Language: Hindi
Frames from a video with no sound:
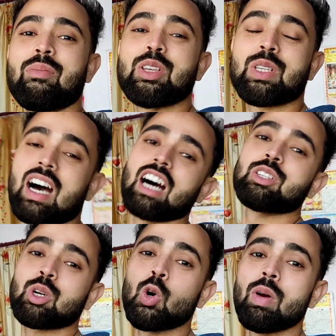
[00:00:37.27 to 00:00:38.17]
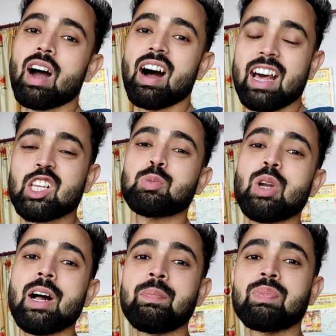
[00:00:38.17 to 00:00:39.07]
वापस आ चुका हूँ मैं
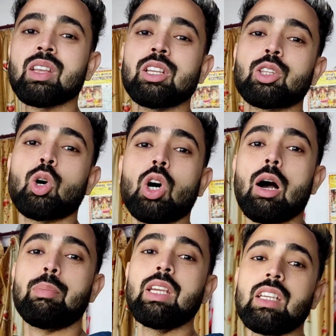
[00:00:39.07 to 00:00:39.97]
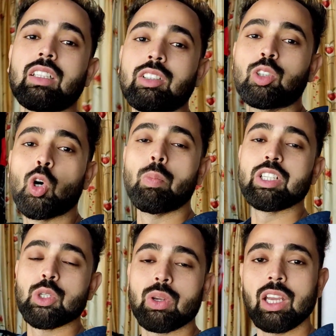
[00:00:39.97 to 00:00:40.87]
आरसपुरा तो अभी दो
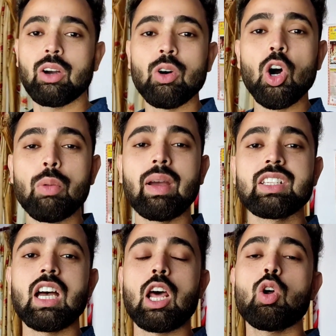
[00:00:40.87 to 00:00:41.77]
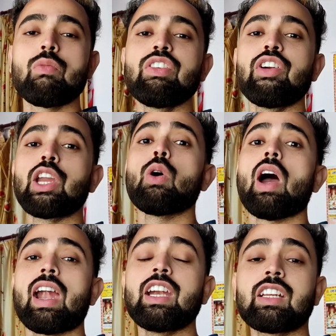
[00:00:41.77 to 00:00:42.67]
बज चुके हैं और मैं जा रहा हूँ अभी
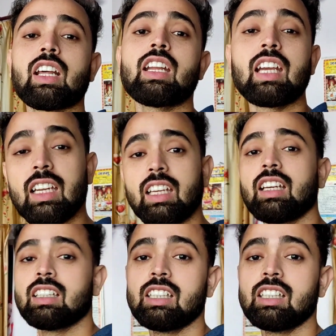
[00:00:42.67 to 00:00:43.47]
वीडियो एडिट करने के लिए